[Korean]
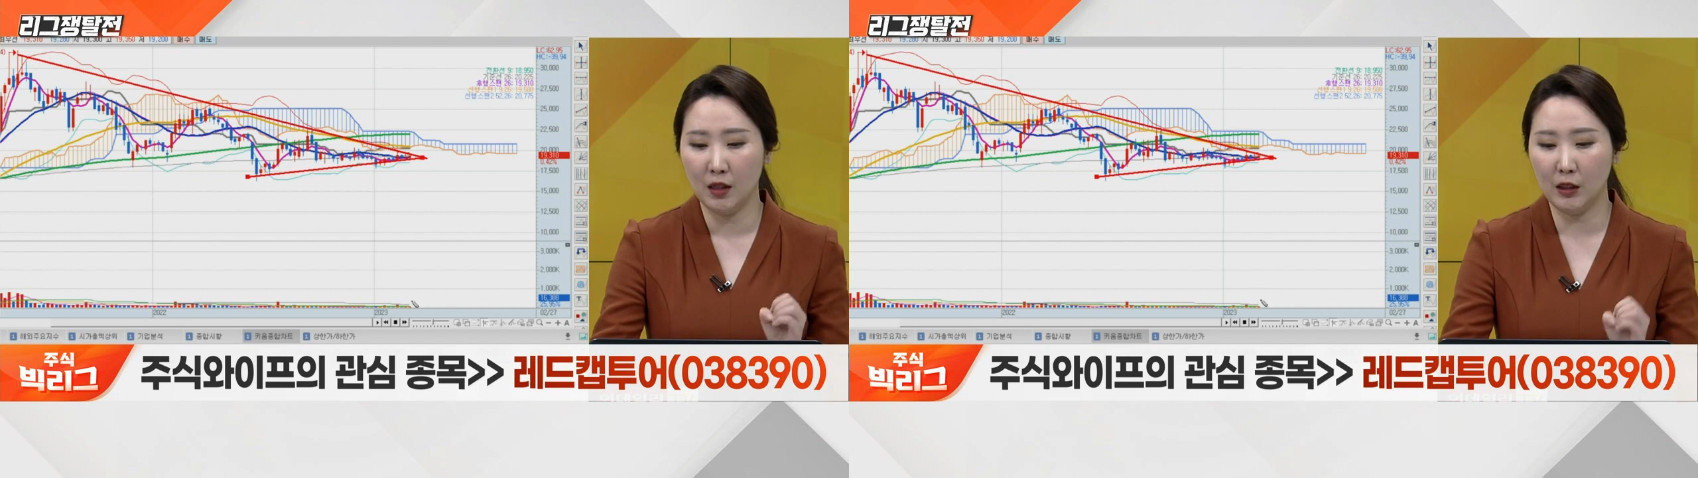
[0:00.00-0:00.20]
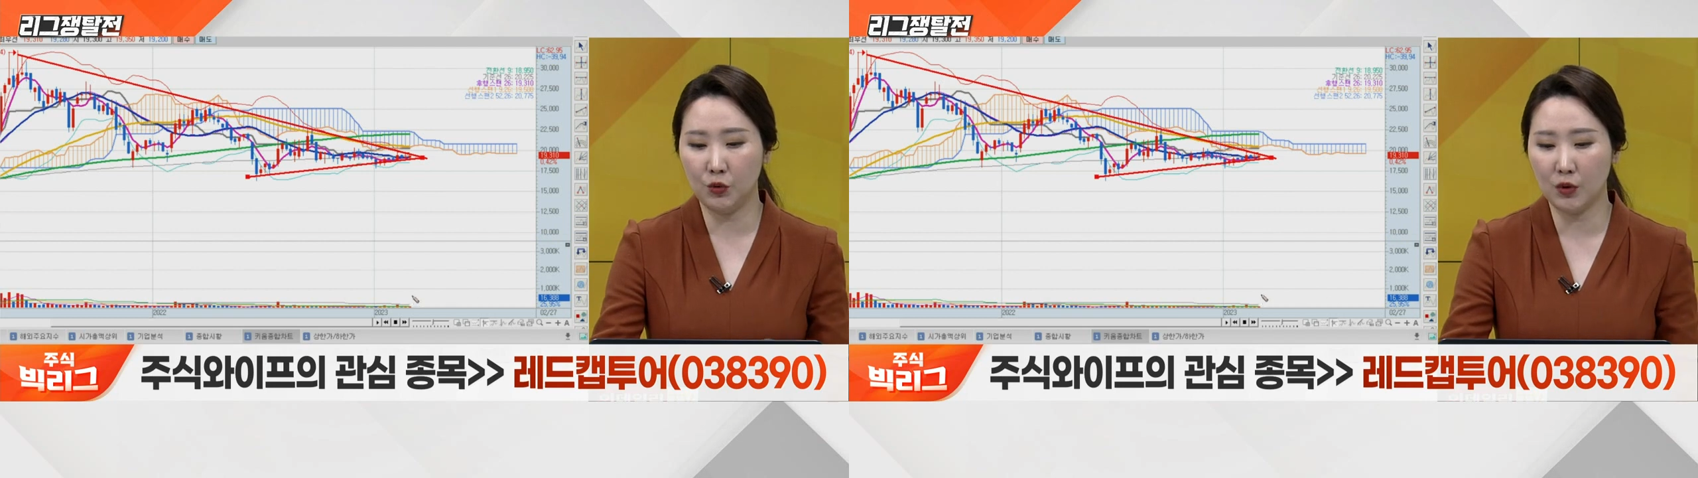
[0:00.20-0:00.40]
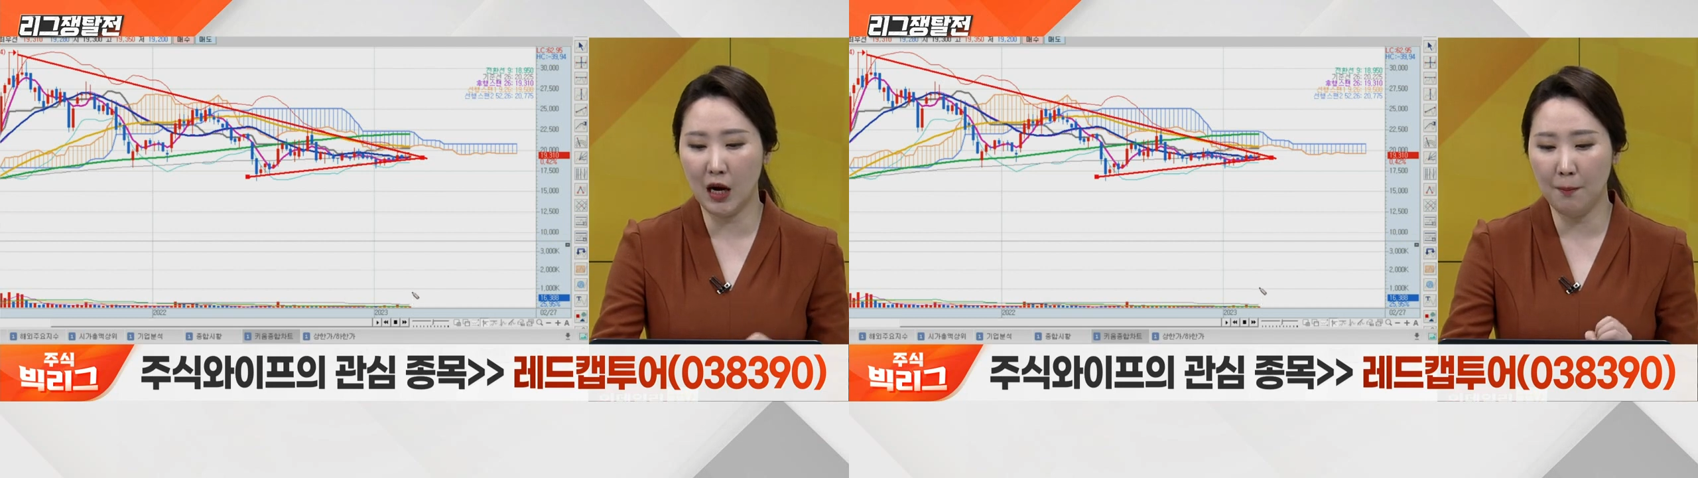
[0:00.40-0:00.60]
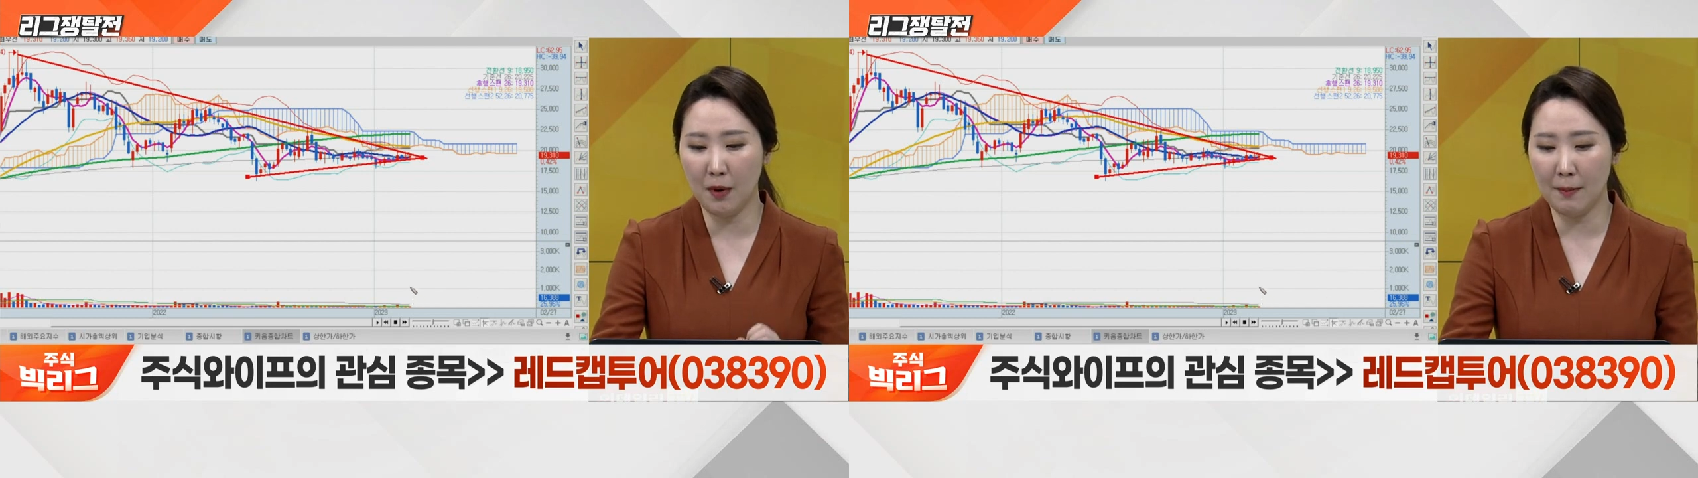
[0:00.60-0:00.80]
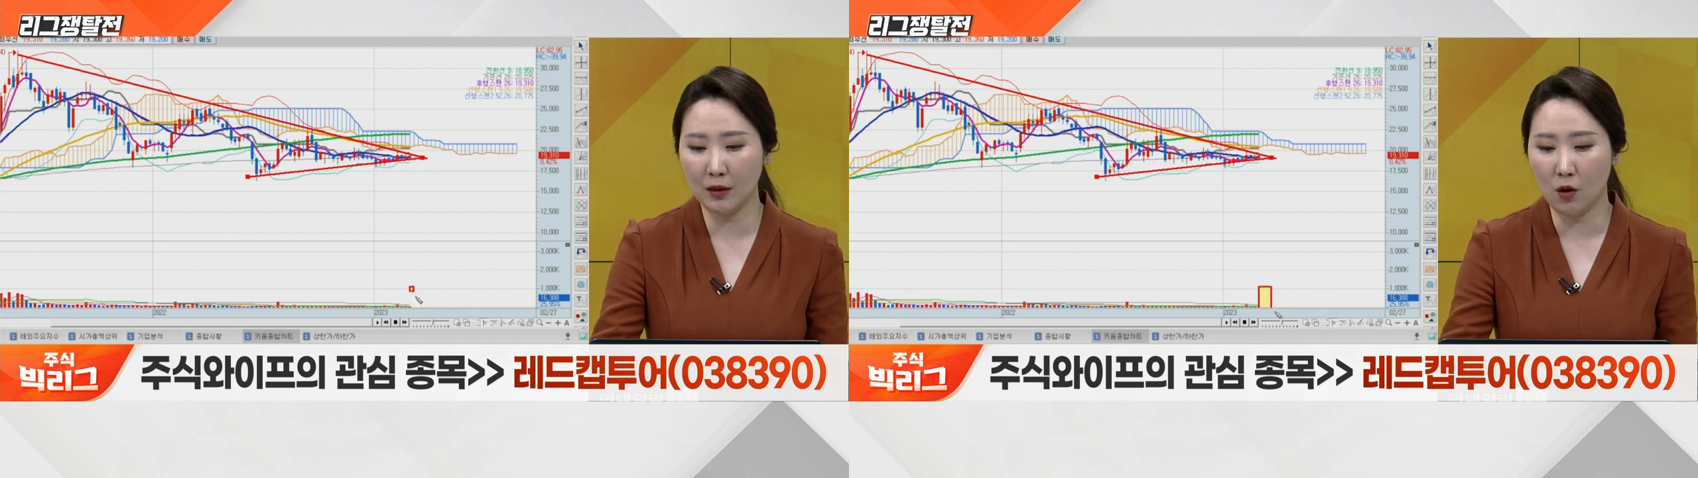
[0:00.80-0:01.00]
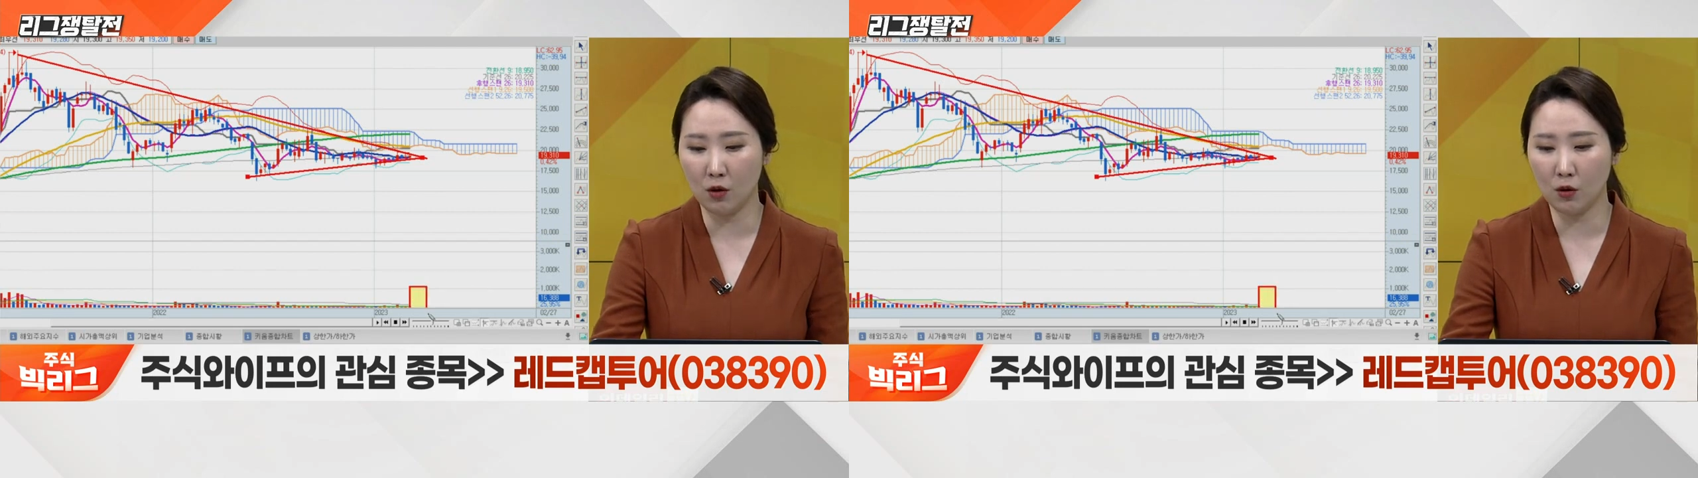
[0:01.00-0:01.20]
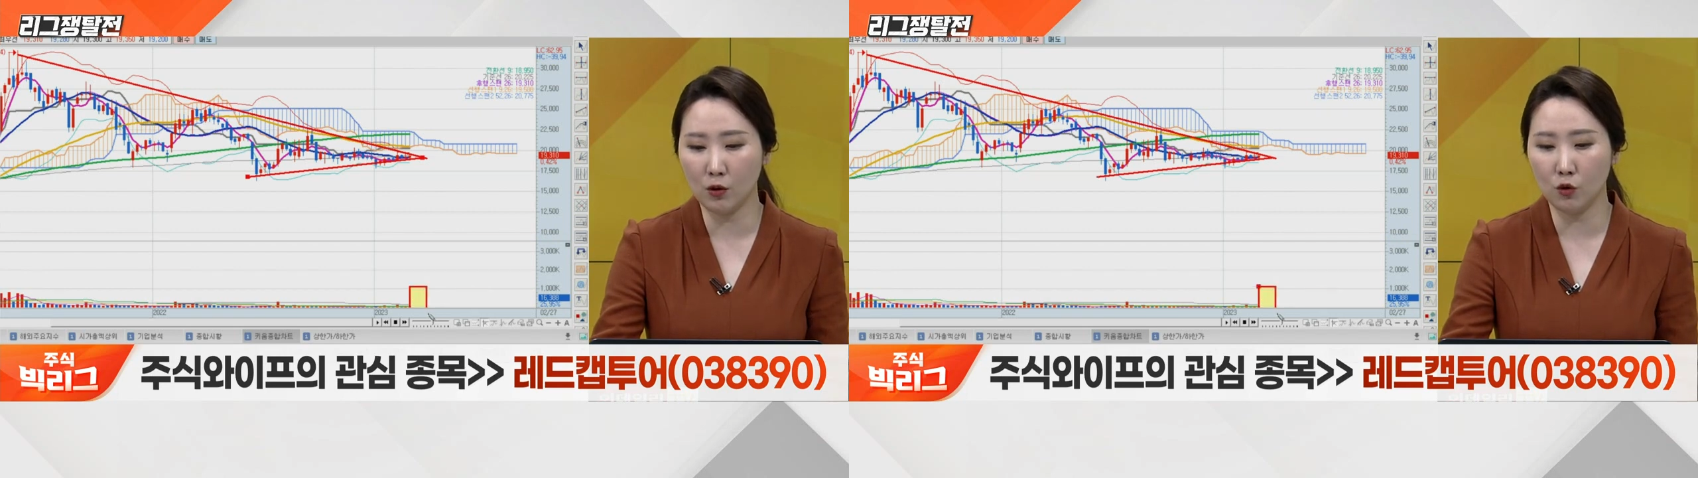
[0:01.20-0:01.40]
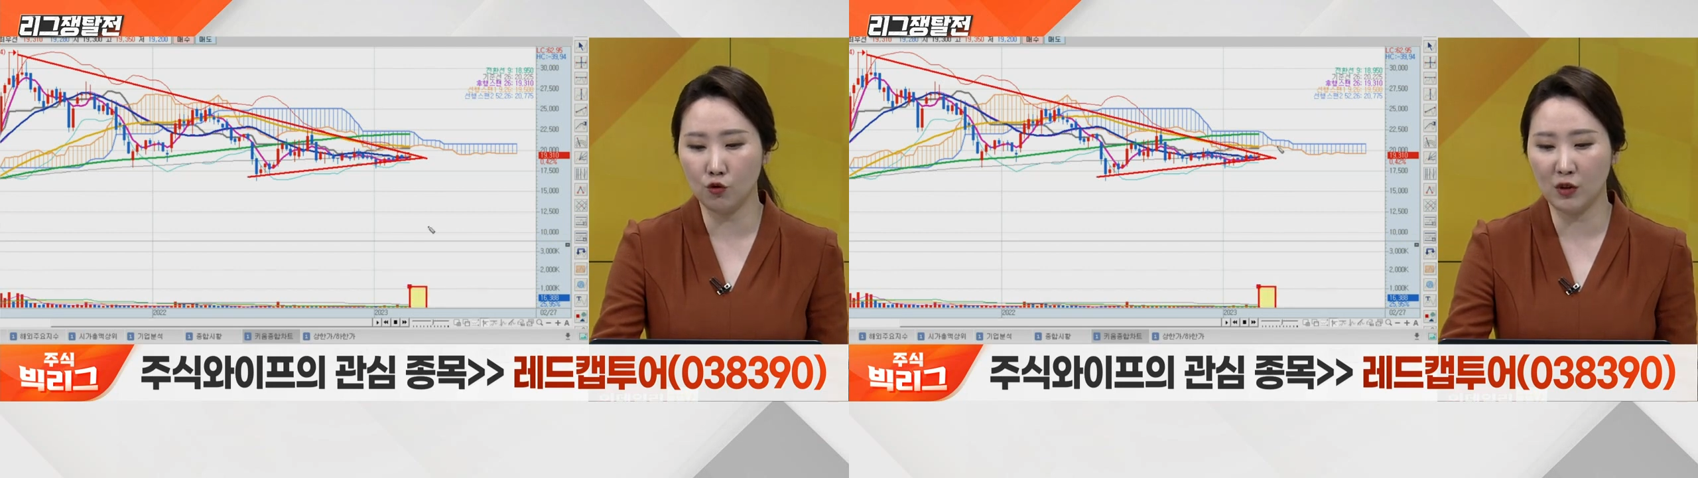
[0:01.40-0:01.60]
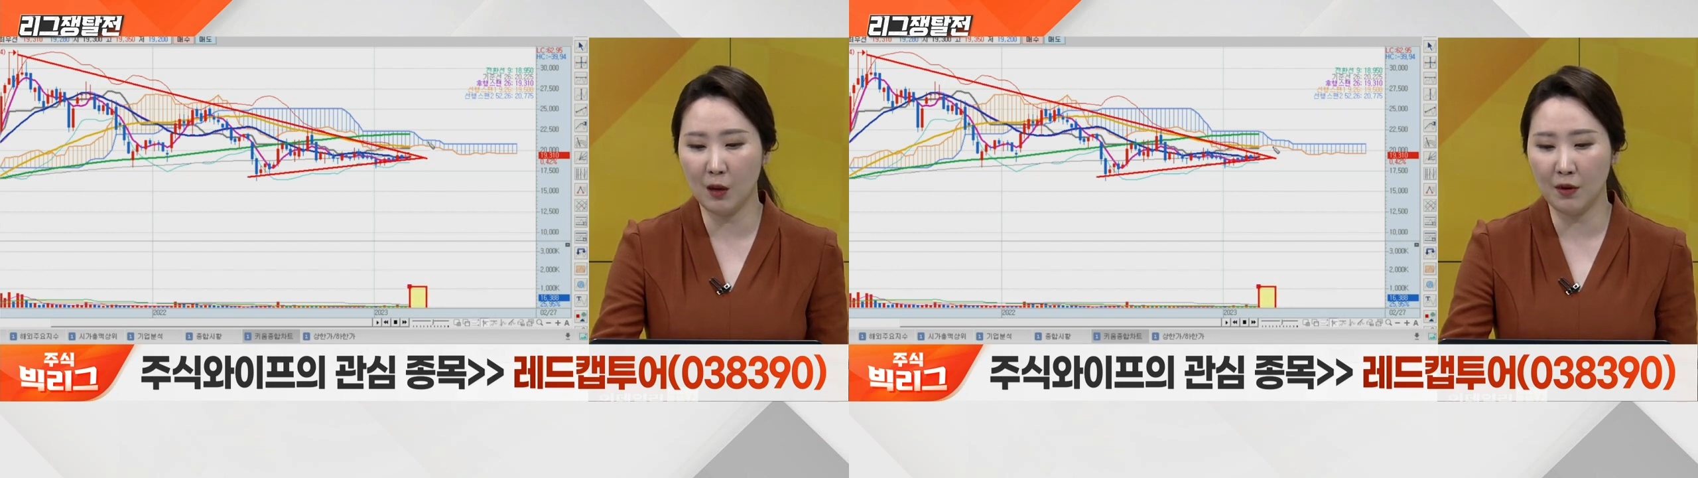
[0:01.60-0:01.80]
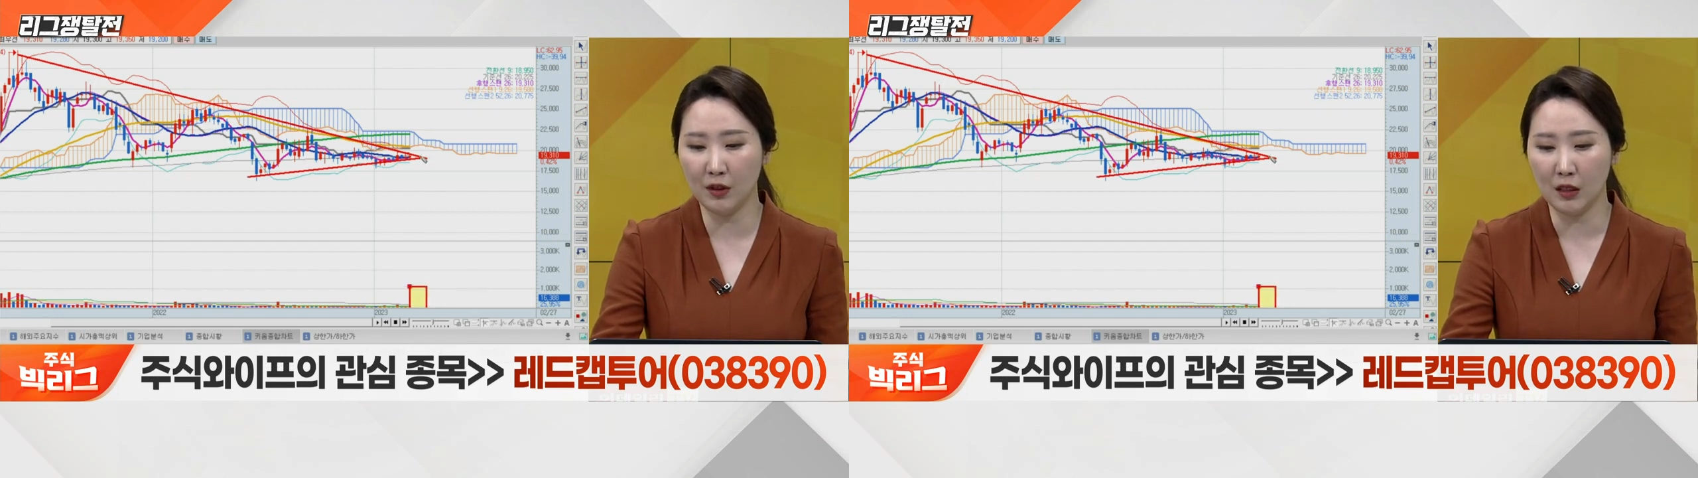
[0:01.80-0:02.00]
이슈가 한 번만 더
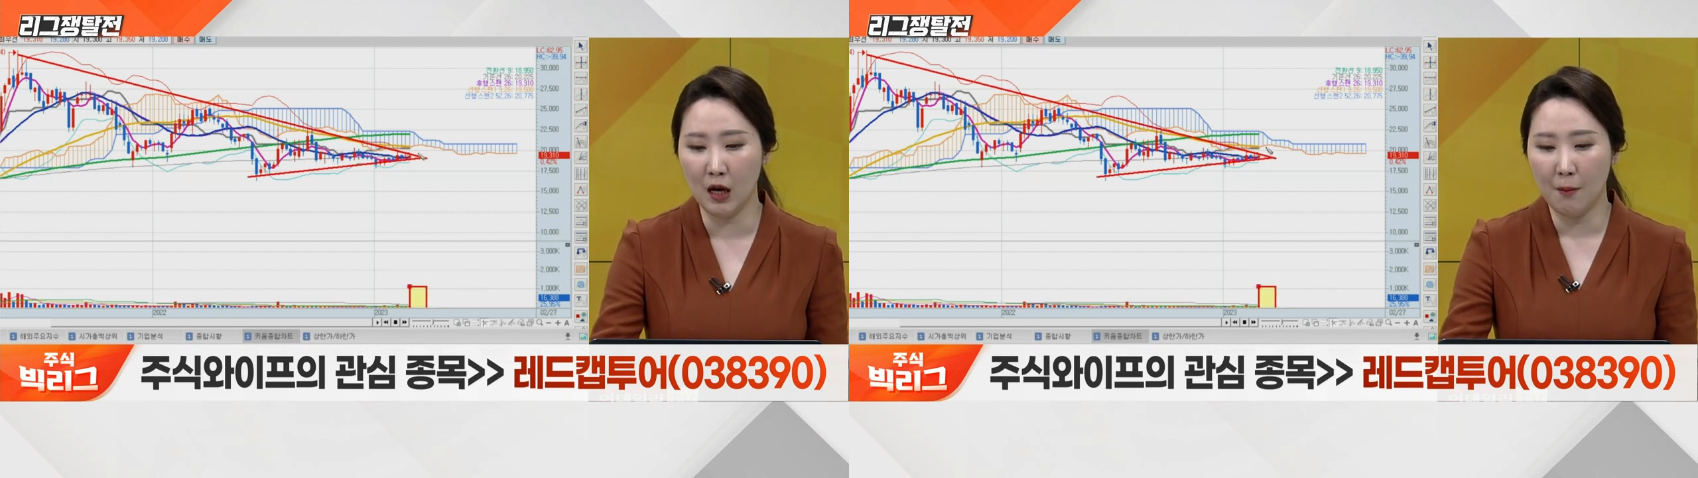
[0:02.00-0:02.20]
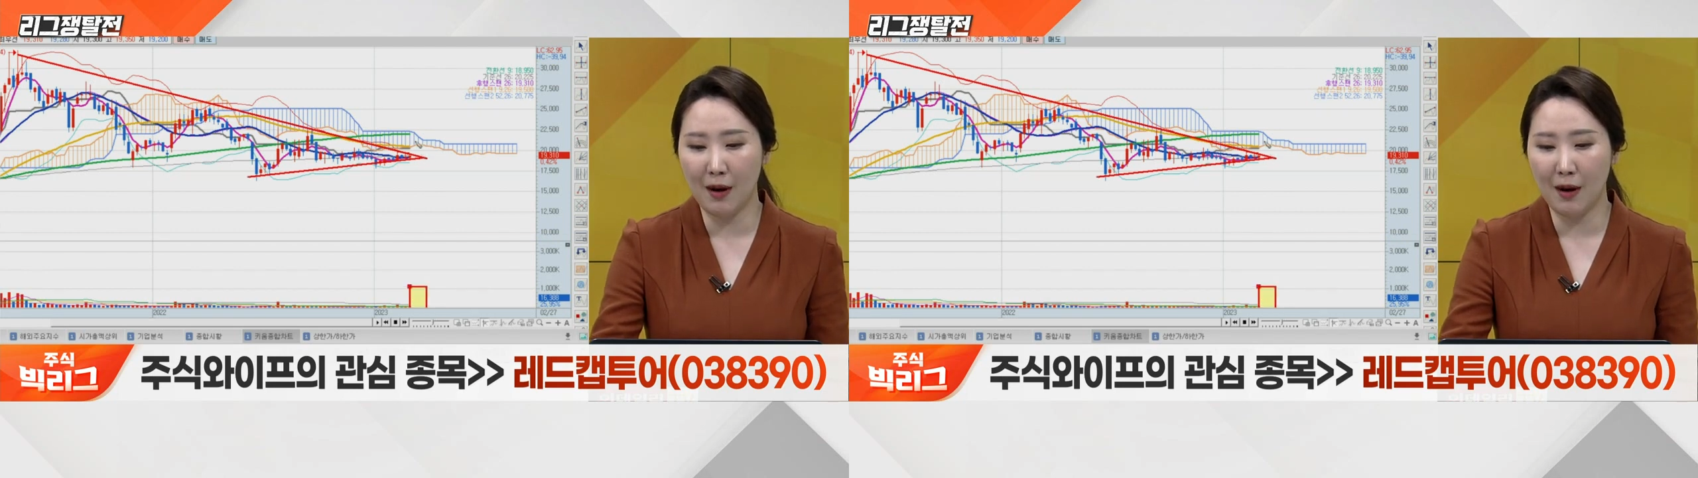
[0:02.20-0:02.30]
터져준다면 은